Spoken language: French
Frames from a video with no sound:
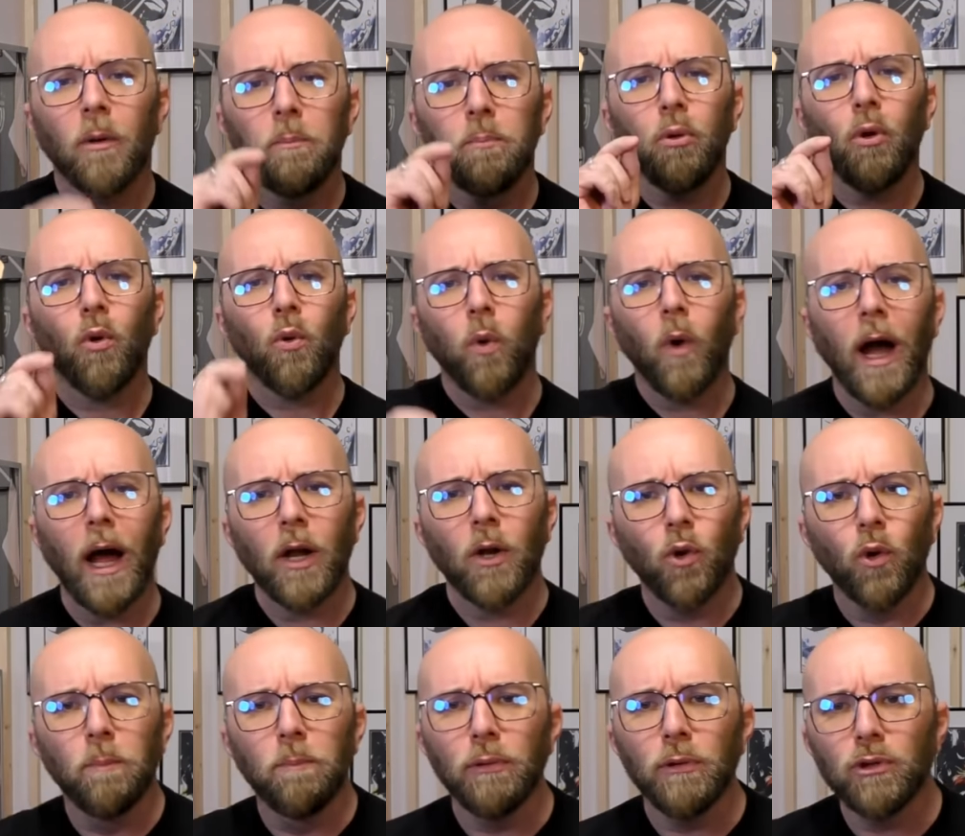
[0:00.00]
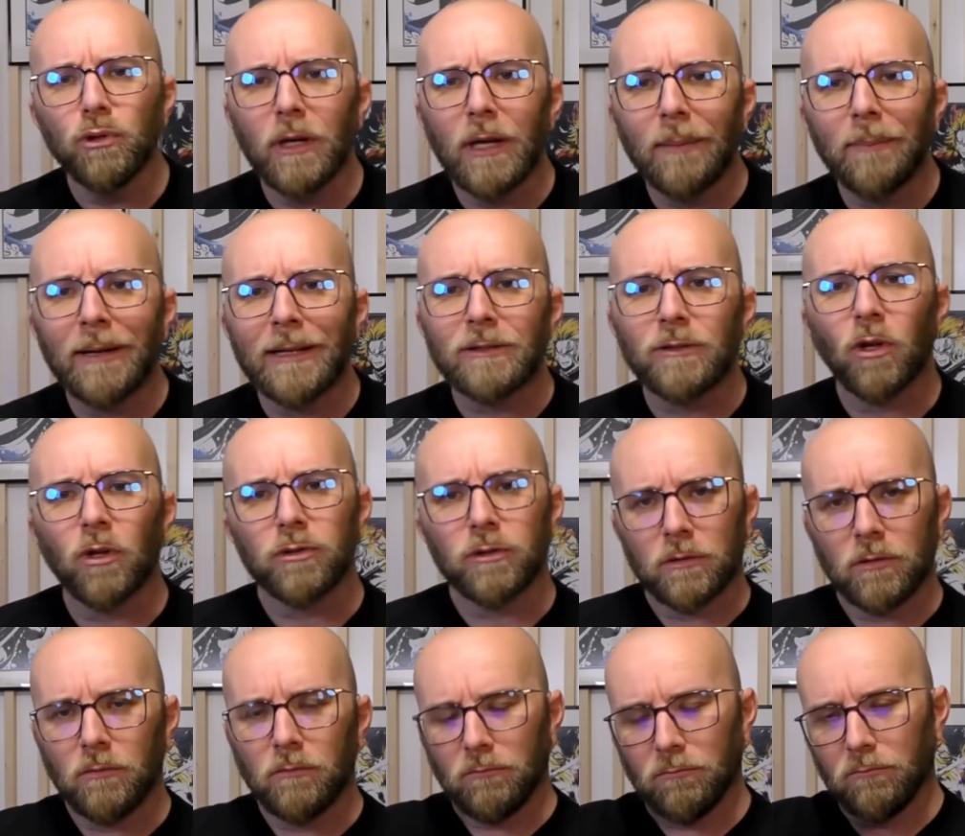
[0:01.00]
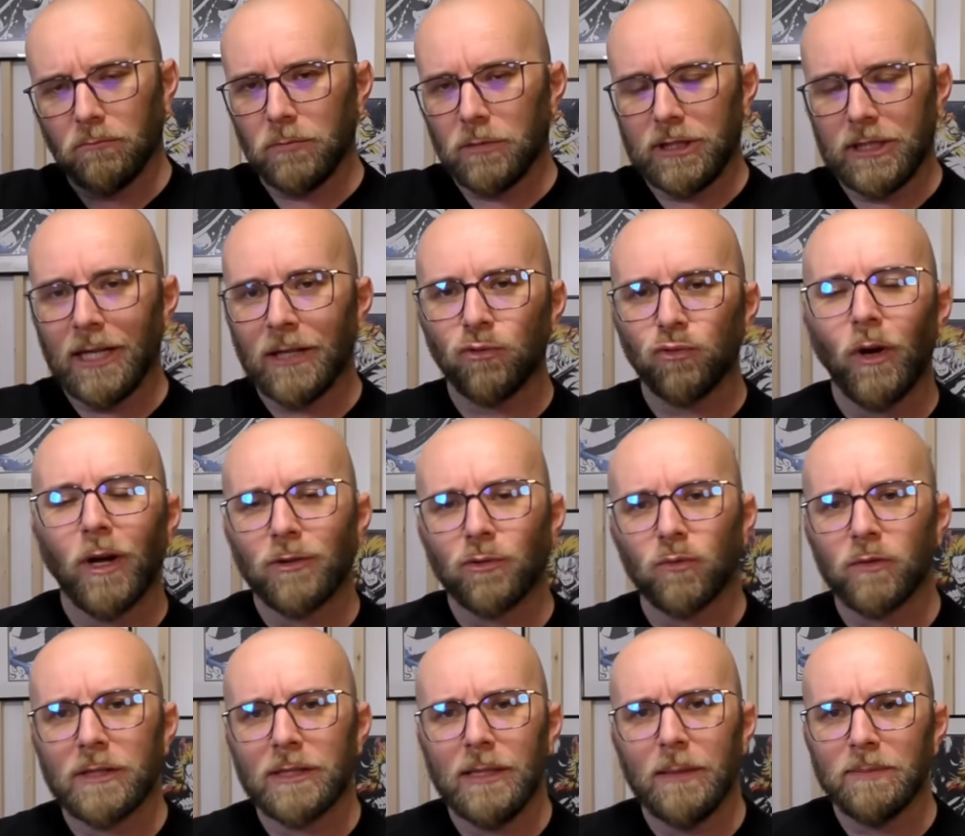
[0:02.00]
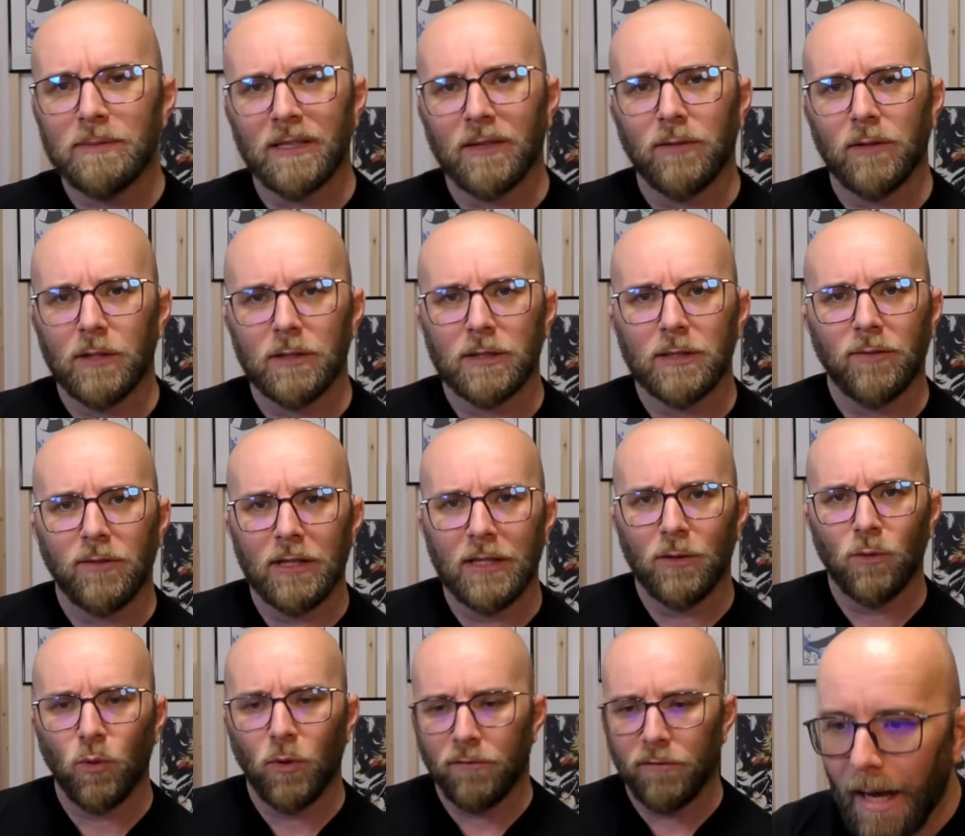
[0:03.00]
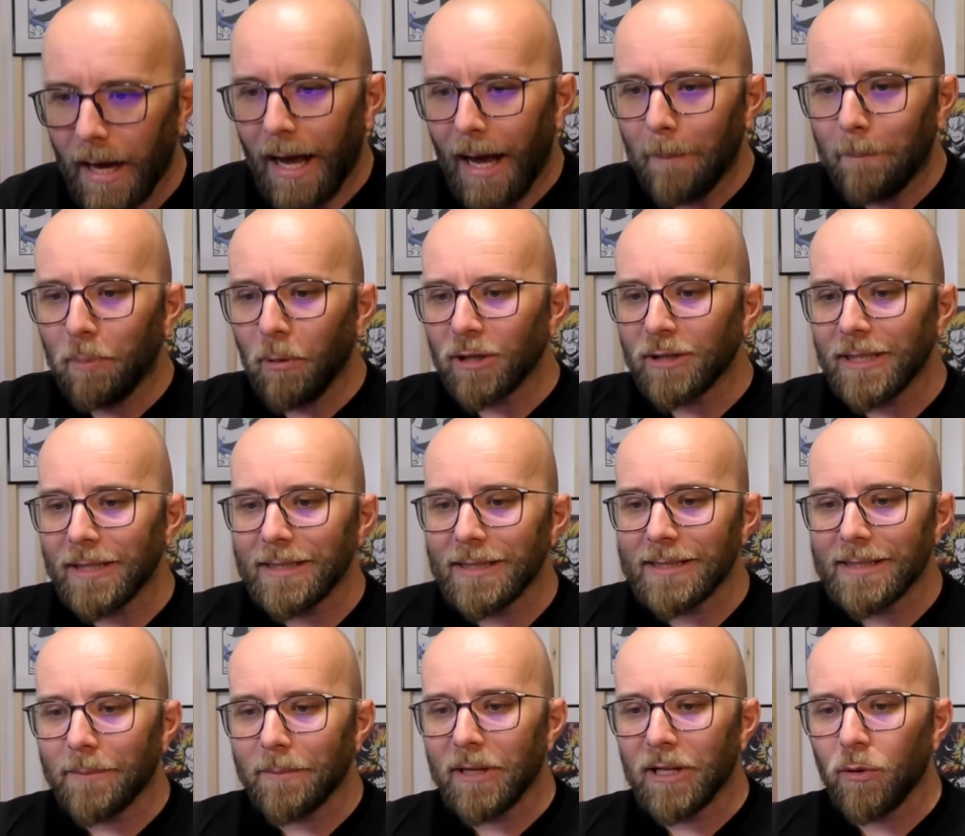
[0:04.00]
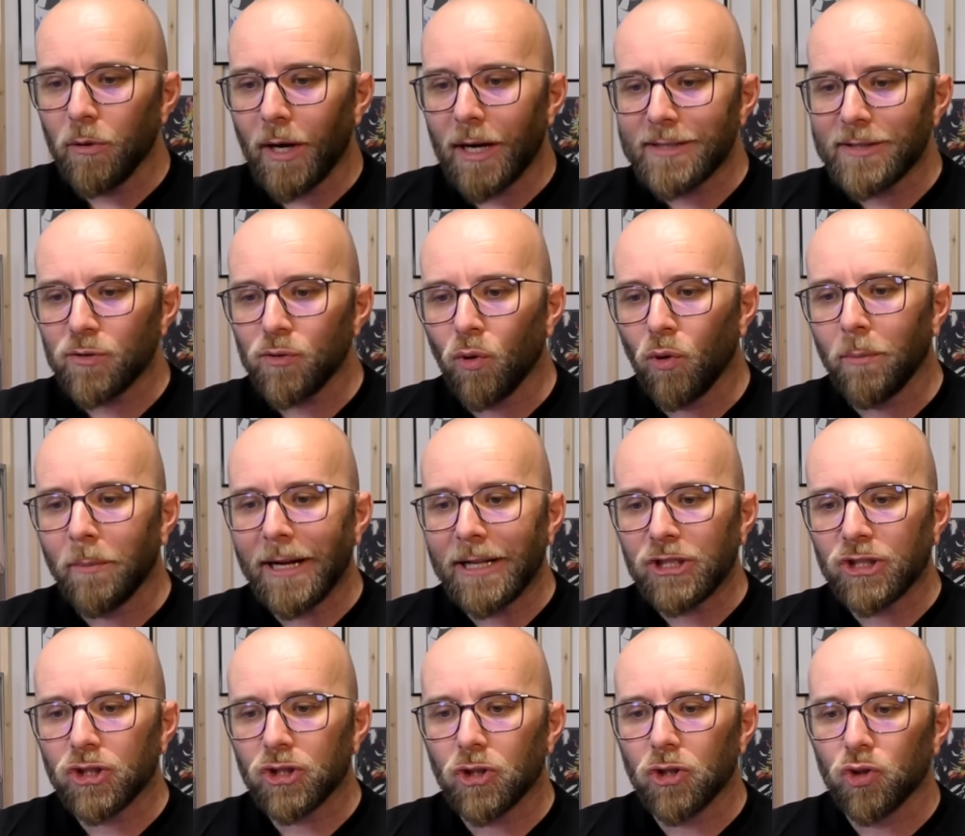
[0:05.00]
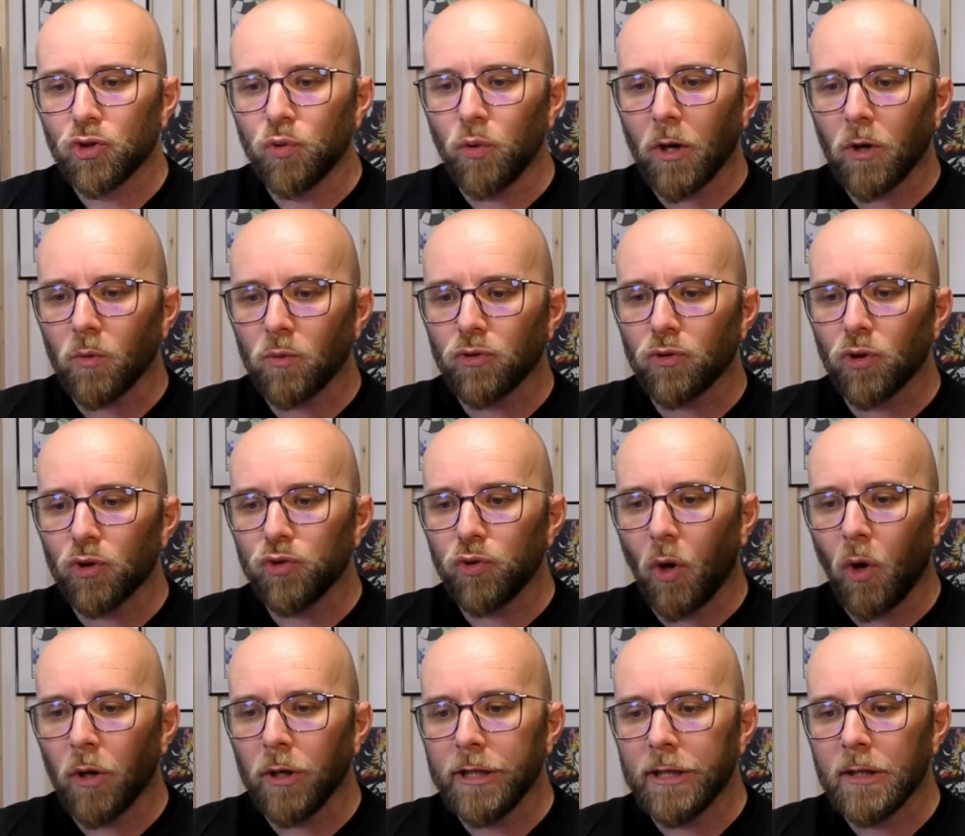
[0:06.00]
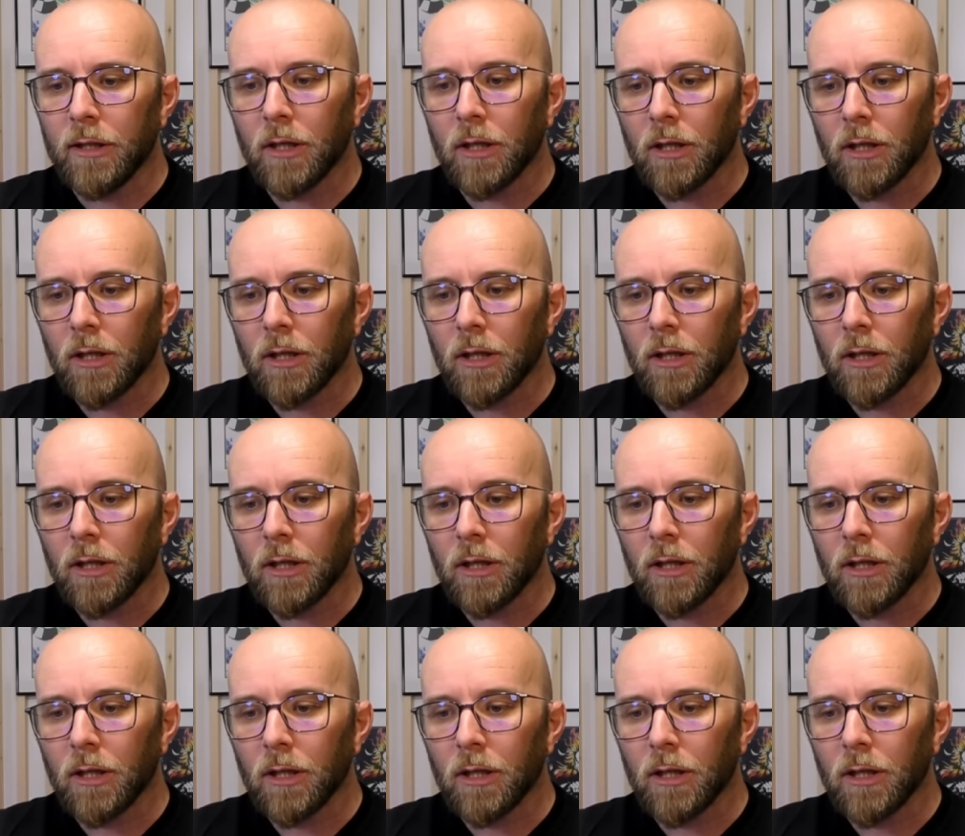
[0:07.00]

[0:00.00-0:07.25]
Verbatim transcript: Pourquoi le but de la maintenance Tiens-toi à ton slip, ça va, ça va décoiffer. Apporter des améliorations au match joueur contre joueur en ligne,